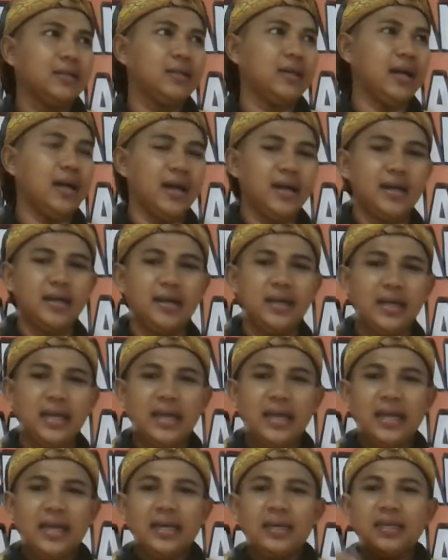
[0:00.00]
ya.
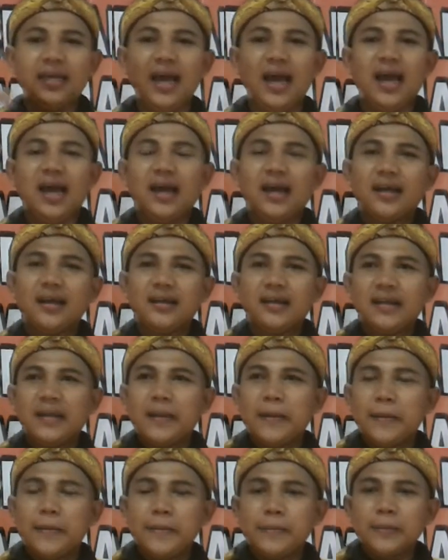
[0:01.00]
Ya,
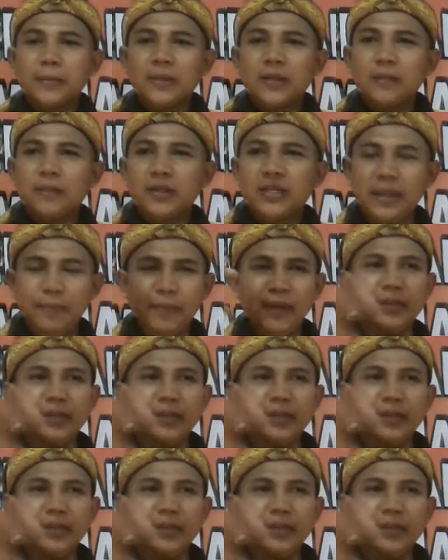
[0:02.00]
di